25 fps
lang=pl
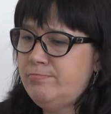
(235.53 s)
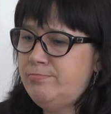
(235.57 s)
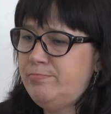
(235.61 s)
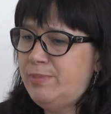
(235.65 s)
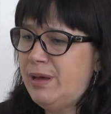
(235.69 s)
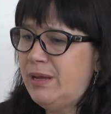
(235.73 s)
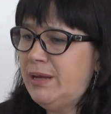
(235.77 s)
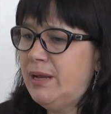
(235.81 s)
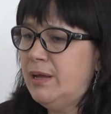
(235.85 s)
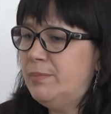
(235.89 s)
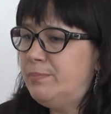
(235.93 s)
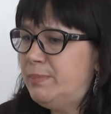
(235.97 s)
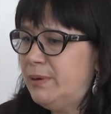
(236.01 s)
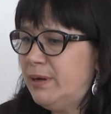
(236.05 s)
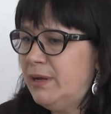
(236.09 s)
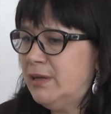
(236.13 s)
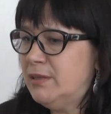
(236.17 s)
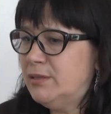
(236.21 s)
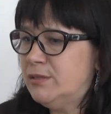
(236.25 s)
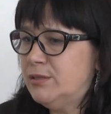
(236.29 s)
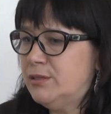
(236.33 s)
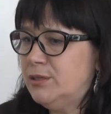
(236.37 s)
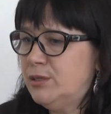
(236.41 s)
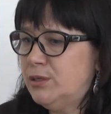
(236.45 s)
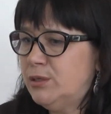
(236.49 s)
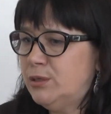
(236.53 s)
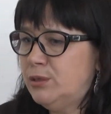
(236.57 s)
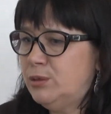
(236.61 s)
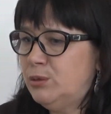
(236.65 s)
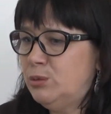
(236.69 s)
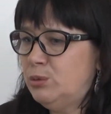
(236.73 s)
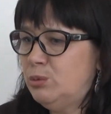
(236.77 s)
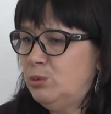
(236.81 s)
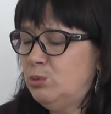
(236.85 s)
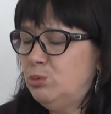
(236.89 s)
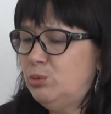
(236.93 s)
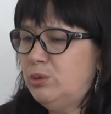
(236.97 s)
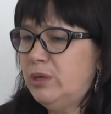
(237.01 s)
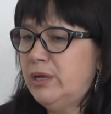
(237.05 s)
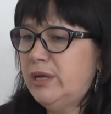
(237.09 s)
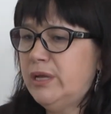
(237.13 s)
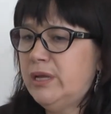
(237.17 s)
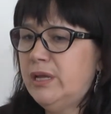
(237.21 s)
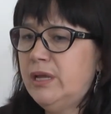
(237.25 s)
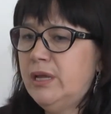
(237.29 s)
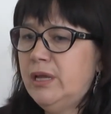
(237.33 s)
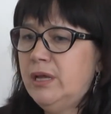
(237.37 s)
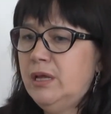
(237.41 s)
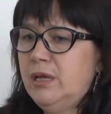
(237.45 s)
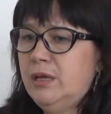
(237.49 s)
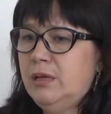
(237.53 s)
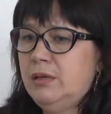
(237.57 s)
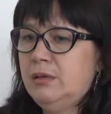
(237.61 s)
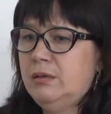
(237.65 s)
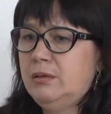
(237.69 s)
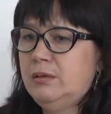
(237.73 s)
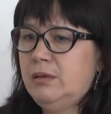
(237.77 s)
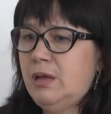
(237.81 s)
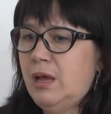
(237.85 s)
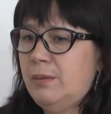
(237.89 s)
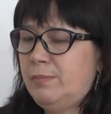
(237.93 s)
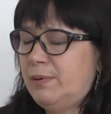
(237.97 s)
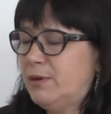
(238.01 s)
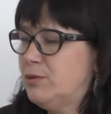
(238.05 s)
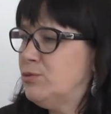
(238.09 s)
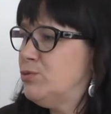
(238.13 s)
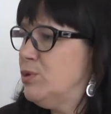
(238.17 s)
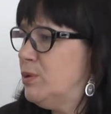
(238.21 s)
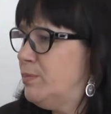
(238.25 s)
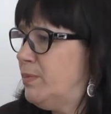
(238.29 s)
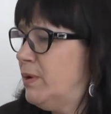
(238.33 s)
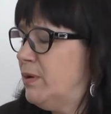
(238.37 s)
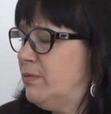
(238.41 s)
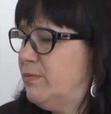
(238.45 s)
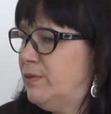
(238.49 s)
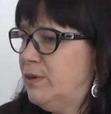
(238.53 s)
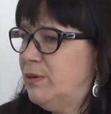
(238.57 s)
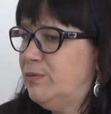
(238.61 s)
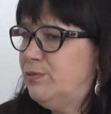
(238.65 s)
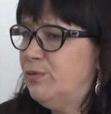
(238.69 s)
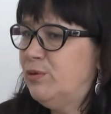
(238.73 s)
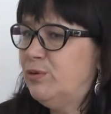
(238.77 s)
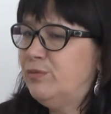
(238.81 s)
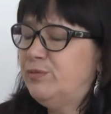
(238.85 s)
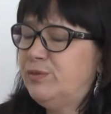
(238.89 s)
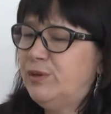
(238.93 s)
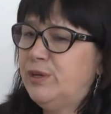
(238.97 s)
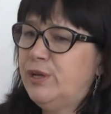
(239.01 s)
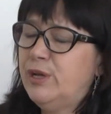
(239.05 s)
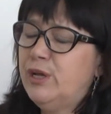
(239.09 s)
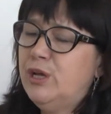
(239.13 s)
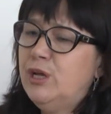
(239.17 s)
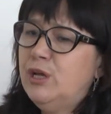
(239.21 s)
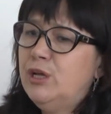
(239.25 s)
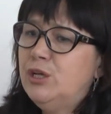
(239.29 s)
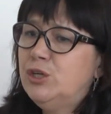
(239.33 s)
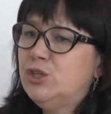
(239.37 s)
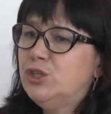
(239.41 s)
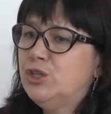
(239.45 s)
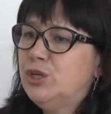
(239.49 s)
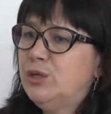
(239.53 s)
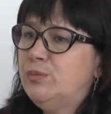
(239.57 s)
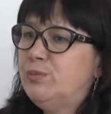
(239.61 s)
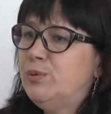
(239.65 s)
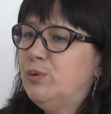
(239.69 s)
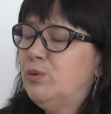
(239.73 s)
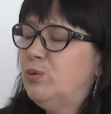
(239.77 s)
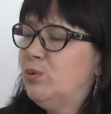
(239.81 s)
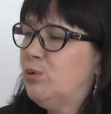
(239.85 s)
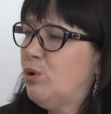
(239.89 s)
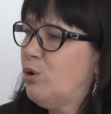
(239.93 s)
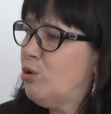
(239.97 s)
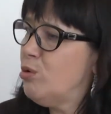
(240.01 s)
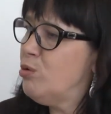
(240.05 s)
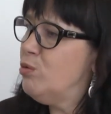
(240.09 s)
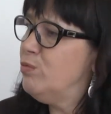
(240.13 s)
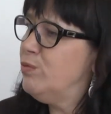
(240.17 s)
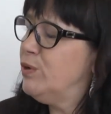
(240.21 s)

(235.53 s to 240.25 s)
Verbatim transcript: Pana pracy tutaj, e, a pracuje Pan w Lwowie 3,5 roku,